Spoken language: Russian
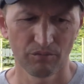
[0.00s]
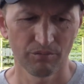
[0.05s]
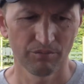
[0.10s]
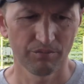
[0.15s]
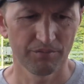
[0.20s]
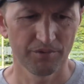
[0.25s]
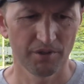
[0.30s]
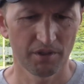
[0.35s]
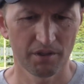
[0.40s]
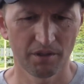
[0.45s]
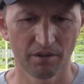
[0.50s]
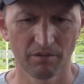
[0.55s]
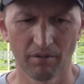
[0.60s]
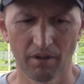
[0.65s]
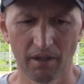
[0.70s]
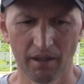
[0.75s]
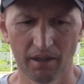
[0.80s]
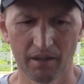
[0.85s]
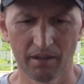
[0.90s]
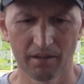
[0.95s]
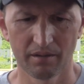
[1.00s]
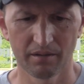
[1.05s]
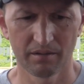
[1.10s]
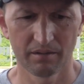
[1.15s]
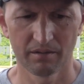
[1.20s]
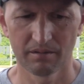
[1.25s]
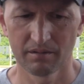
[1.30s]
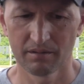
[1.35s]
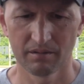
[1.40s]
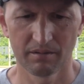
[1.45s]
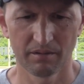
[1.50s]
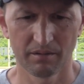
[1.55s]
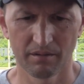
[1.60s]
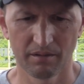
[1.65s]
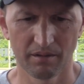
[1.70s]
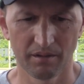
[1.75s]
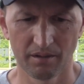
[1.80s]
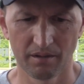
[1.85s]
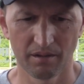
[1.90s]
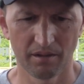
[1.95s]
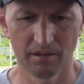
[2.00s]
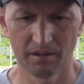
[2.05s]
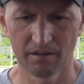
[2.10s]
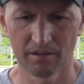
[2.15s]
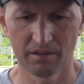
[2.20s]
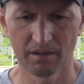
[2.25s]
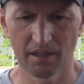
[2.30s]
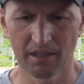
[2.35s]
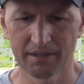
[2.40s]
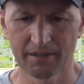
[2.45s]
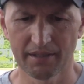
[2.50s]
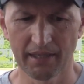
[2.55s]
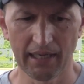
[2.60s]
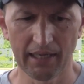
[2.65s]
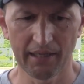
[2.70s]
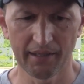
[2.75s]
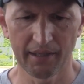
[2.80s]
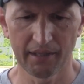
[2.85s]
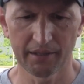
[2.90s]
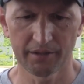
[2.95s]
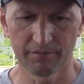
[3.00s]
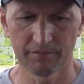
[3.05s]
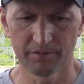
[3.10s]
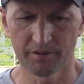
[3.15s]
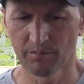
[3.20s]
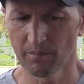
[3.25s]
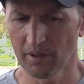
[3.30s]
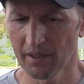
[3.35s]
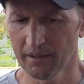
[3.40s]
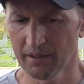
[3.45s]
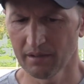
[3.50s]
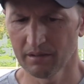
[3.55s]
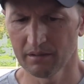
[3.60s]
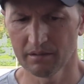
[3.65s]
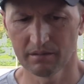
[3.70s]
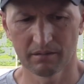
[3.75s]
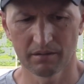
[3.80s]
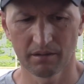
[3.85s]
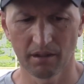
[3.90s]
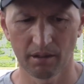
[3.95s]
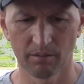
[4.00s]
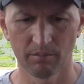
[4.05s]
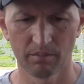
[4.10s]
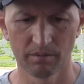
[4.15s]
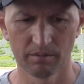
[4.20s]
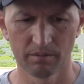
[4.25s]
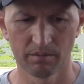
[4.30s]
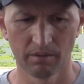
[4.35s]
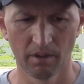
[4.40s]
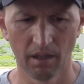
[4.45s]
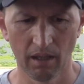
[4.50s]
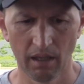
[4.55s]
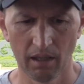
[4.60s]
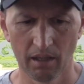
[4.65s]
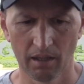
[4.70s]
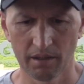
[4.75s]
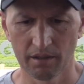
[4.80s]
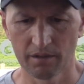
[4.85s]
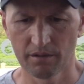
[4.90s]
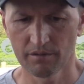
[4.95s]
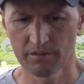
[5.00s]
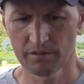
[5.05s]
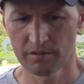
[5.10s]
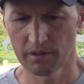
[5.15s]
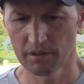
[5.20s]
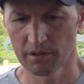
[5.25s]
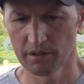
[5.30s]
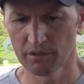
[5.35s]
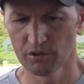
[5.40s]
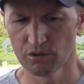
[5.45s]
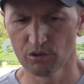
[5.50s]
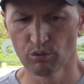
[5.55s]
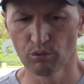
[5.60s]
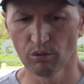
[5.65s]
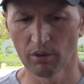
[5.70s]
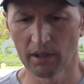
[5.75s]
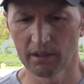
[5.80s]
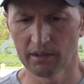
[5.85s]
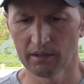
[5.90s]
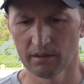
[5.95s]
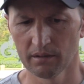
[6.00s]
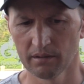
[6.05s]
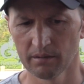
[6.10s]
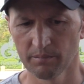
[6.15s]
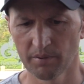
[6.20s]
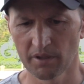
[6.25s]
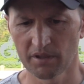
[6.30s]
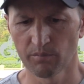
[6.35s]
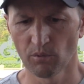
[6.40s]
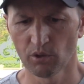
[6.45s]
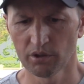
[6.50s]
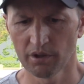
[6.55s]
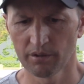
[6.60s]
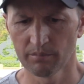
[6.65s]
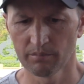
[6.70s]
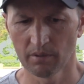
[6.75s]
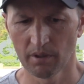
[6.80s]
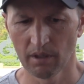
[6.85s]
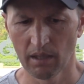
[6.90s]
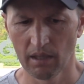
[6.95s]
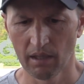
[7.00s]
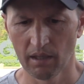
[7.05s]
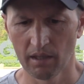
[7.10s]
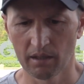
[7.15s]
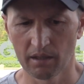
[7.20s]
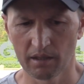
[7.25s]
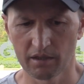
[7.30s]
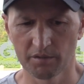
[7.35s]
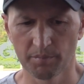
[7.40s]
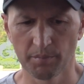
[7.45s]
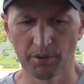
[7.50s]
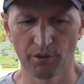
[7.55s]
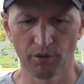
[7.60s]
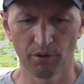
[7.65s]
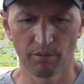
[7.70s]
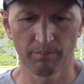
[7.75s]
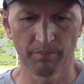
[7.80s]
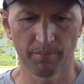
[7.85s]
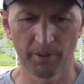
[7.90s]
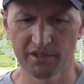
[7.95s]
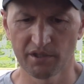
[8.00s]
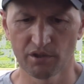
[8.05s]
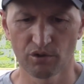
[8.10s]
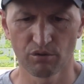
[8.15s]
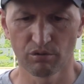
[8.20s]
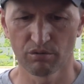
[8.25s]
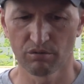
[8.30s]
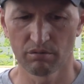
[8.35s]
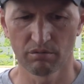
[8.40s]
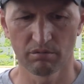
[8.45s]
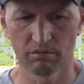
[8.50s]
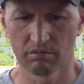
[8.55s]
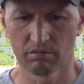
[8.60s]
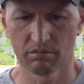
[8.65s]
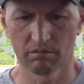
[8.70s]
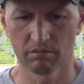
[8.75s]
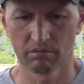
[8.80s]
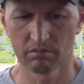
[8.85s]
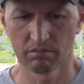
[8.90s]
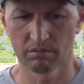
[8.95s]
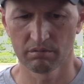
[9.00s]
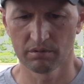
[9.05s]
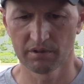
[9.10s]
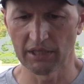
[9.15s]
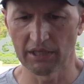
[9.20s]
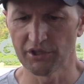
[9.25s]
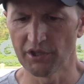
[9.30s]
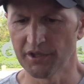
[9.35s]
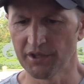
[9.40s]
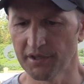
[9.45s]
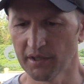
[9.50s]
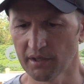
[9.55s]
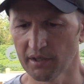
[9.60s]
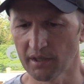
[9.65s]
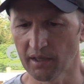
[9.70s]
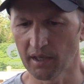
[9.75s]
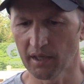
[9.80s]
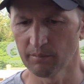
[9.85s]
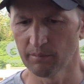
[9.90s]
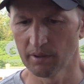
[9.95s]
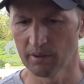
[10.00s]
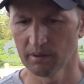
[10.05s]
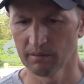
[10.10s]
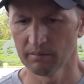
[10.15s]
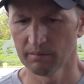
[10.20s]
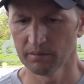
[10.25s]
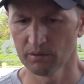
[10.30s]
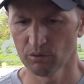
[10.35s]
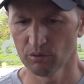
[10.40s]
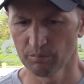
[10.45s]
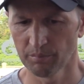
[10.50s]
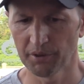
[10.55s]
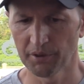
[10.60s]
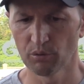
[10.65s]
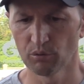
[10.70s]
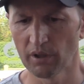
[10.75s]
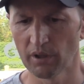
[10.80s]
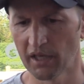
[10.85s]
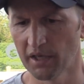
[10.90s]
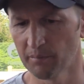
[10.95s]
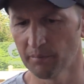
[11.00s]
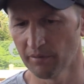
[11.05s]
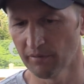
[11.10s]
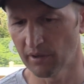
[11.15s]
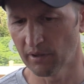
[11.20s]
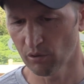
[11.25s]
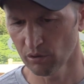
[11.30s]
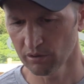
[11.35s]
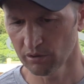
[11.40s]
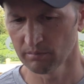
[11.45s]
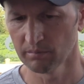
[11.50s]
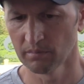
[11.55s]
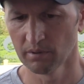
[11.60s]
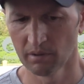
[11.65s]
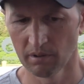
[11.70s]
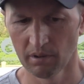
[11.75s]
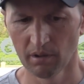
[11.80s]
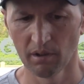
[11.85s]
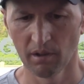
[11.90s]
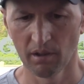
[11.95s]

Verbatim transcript: Ну, честно говоря, не заостряли на этом внимание. Как бы единственное, индивидуально посмотрим, разберем позицию защитника как бы, ну, при ударе по воротам